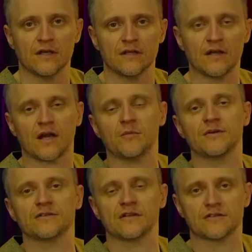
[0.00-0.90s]
jaka
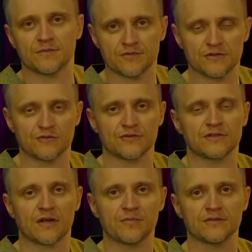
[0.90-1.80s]
będzie nasza przyszłość,
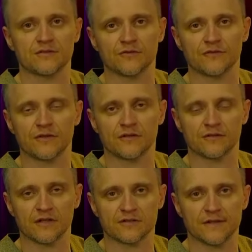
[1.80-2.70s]
jak będzie to
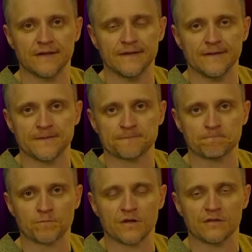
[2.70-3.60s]
wyglądać
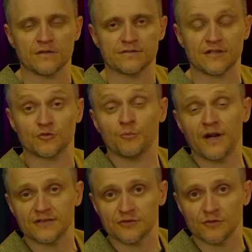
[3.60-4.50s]
mm, z naszą
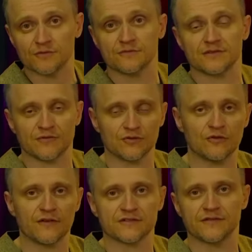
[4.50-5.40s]
pracą,
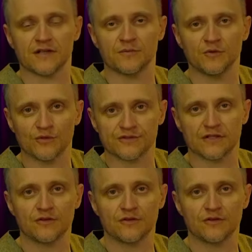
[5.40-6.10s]
zawodowa sfera miłosna.